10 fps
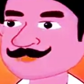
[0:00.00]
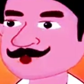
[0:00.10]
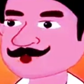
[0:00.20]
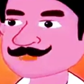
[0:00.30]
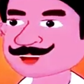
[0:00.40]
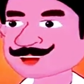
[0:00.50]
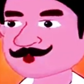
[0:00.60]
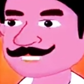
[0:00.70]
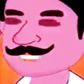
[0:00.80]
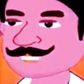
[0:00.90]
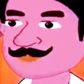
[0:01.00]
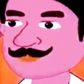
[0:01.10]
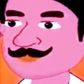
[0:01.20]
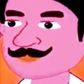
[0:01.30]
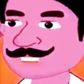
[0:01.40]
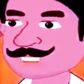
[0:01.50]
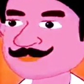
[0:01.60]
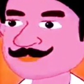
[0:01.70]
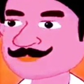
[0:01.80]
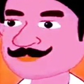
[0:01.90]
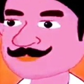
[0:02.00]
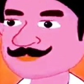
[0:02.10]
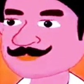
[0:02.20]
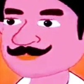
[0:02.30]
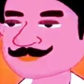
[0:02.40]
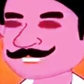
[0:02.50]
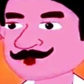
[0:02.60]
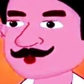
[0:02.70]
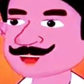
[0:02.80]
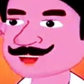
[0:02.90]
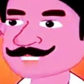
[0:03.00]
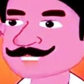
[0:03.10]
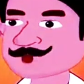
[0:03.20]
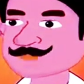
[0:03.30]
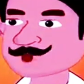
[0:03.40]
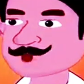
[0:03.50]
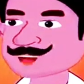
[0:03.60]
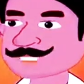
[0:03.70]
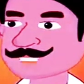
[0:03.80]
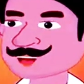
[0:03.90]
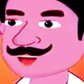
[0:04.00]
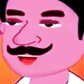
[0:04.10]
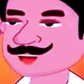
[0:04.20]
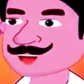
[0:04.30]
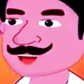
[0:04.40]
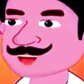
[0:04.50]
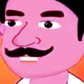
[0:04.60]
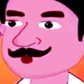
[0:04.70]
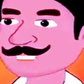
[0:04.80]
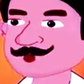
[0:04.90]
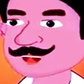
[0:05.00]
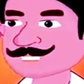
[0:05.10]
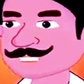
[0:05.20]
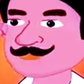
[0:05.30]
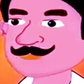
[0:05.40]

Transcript: बात तो ये सही बोल रही है सरकारी नौकरी वाली लड़कियाँ ऐसा नहीं मिलती